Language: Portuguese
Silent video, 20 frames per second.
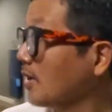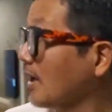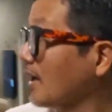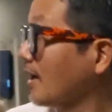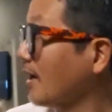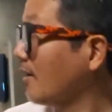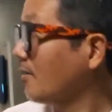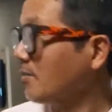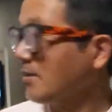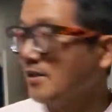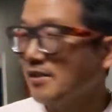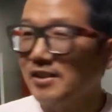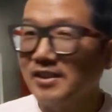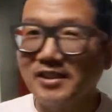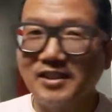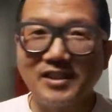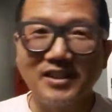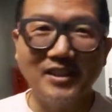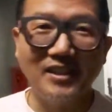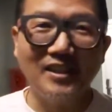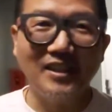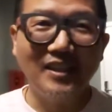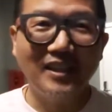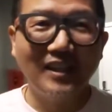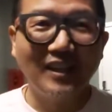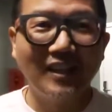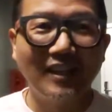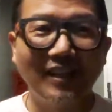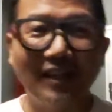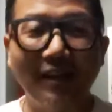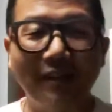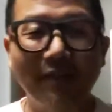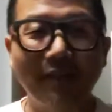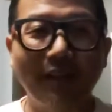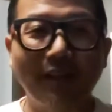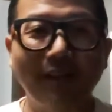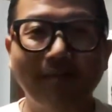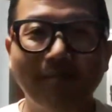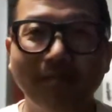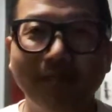legal para a gente
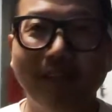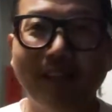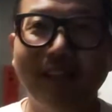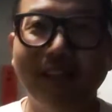gravar.